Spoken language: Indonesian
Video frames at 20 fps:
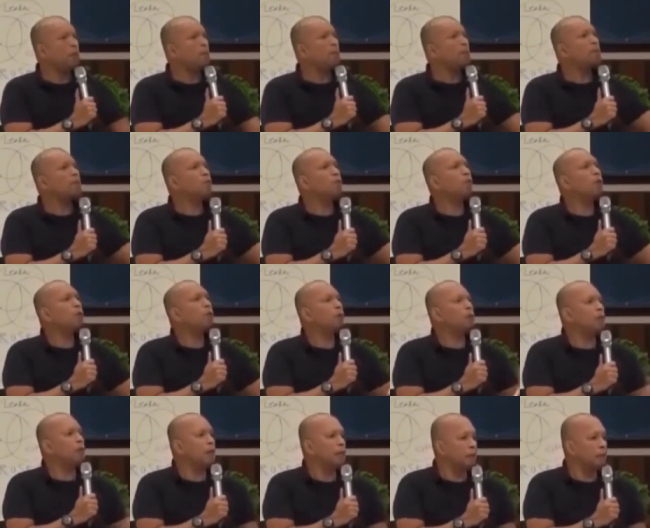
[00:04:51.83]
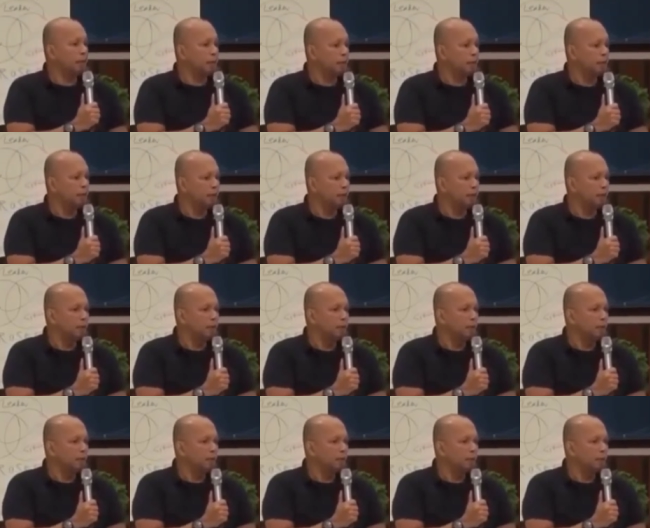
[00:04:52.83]
Sudah habis itu beliau pergi.
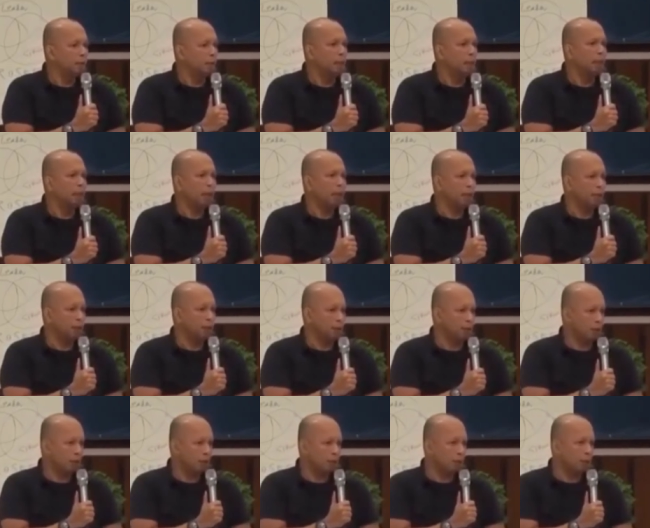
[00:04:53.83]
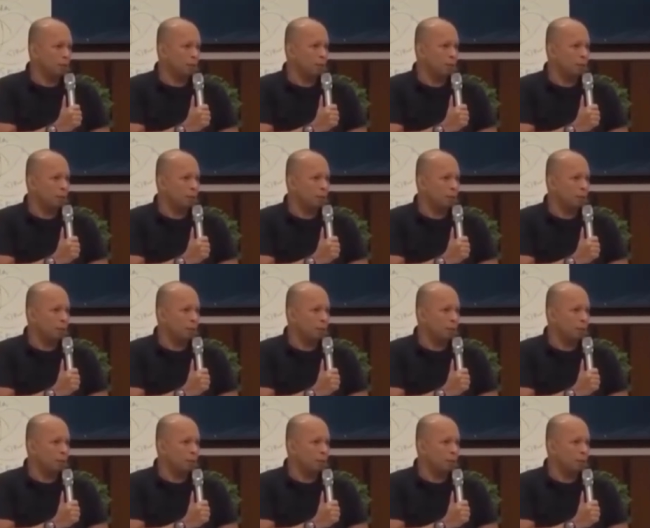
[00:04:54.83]
Pergi ke kantor.